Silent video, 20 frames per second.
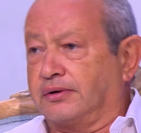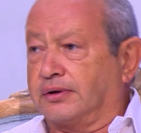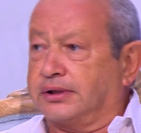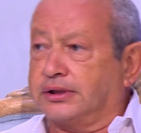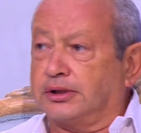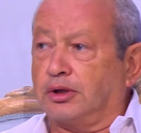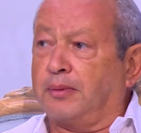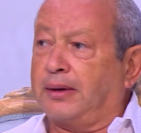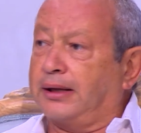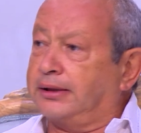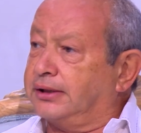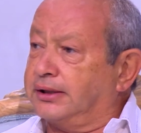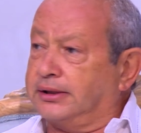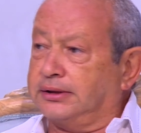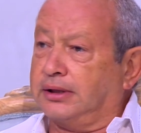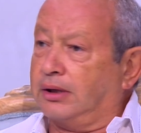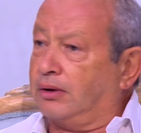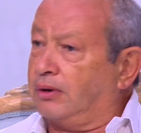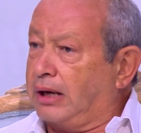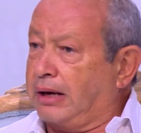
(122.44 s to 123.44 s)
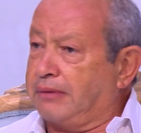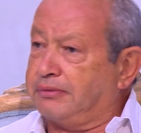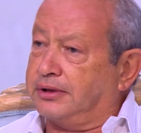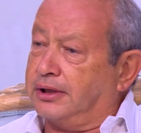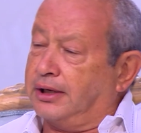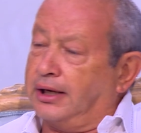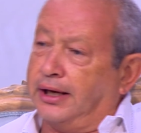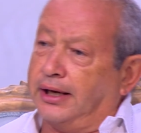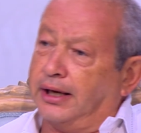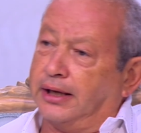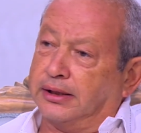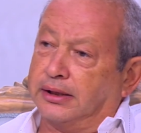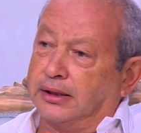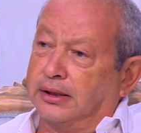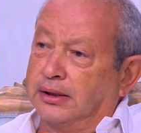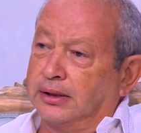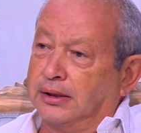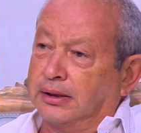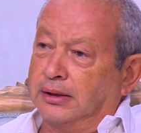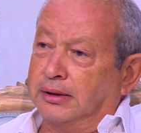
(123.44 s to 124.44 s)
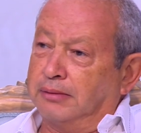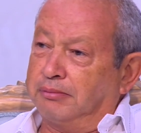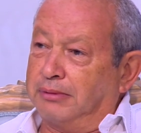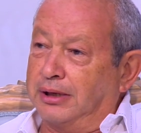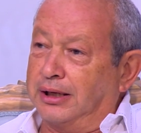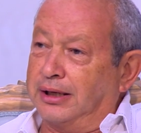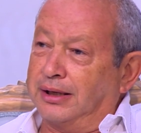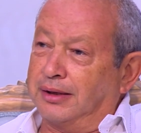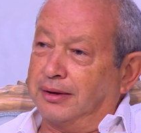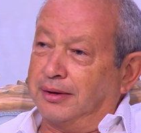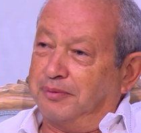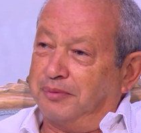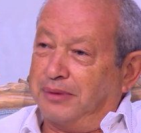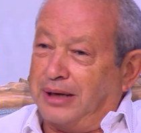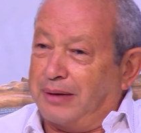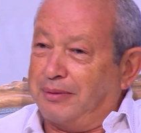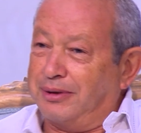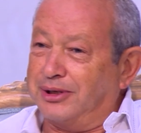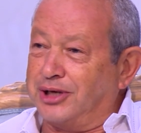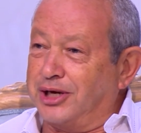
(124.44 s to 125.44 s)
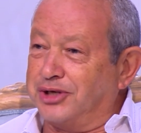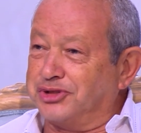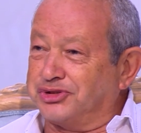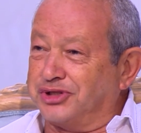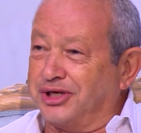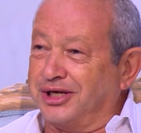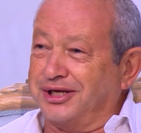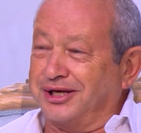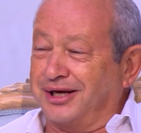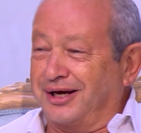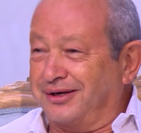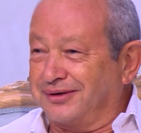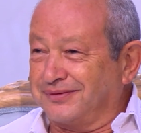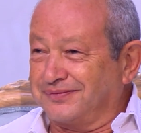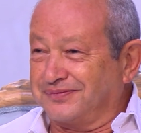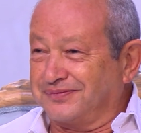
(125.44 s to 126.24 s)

وكده وبعد كده الحمد لله يعني ما ما عملهاش تاني يعني كان